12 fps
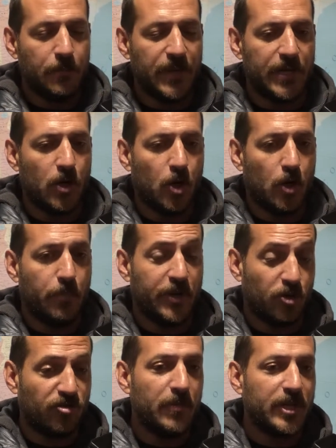pero,
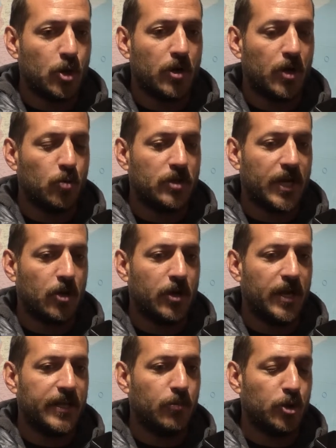sí me tengo que juntar con
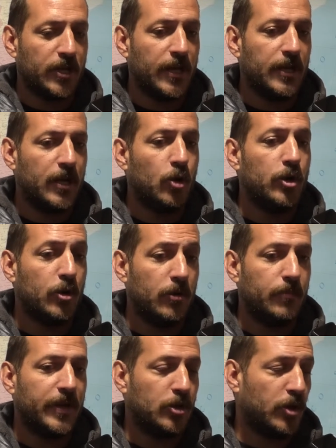el equipo técnico y los
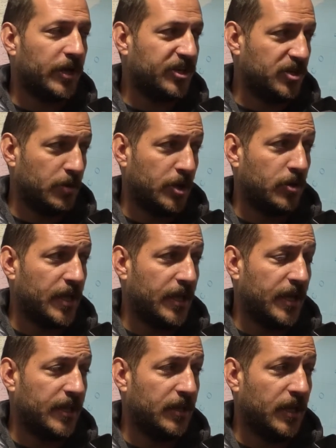inspectores que llevaron
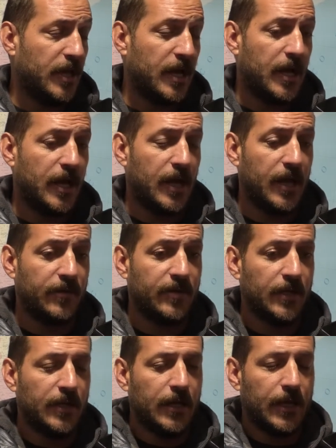adelante las,
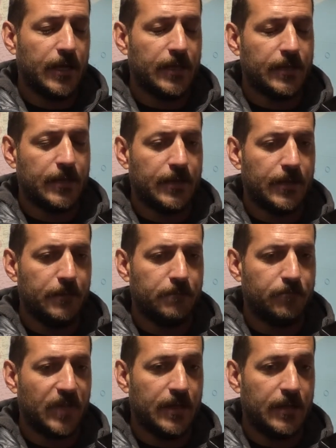este,
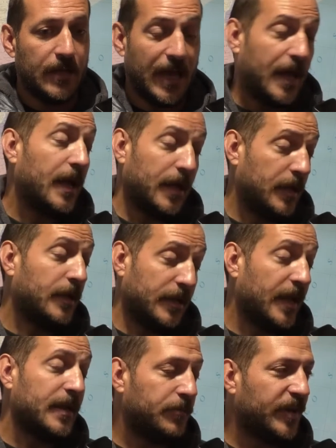
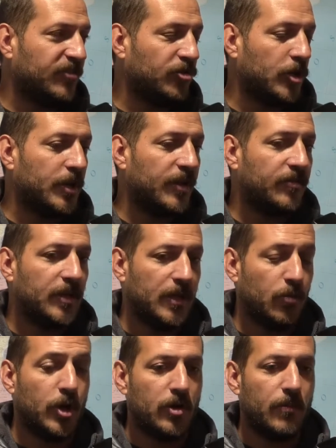inspecciones y
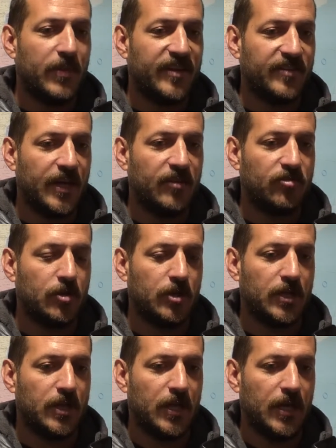bueno, y en base a eso
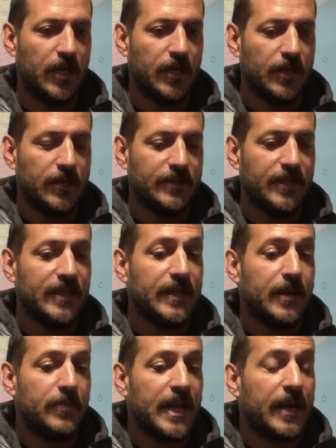este,
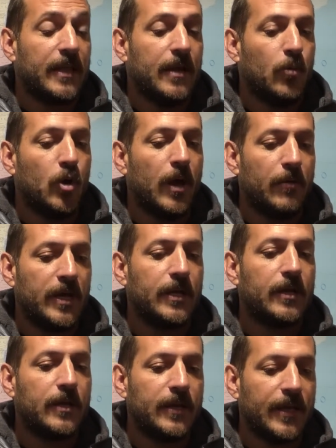determinar, digamos, a ver
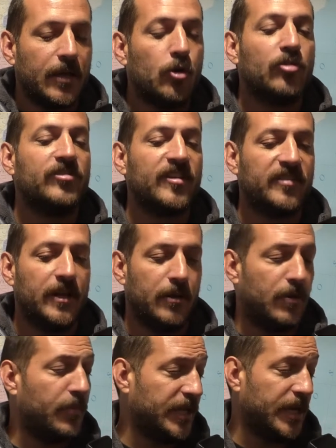qué cosa se le
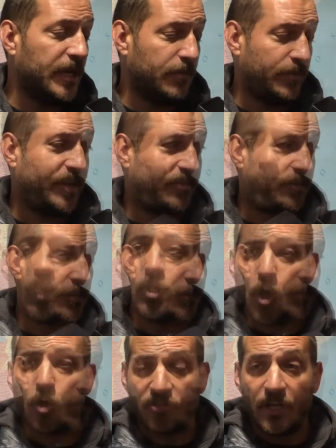va a pedir a la empresa.
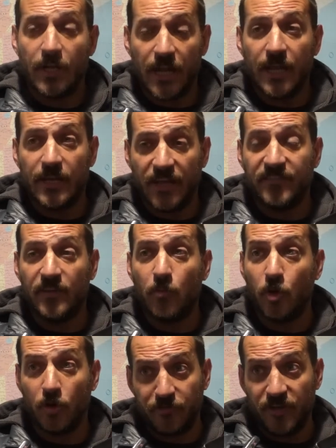No, sí, la,
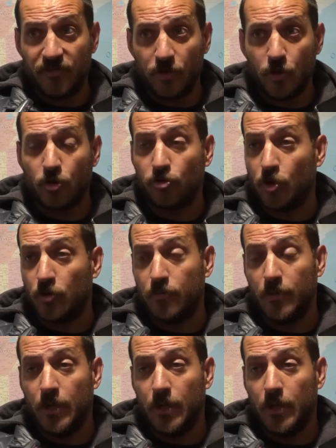hicimos de oficio, nosotros,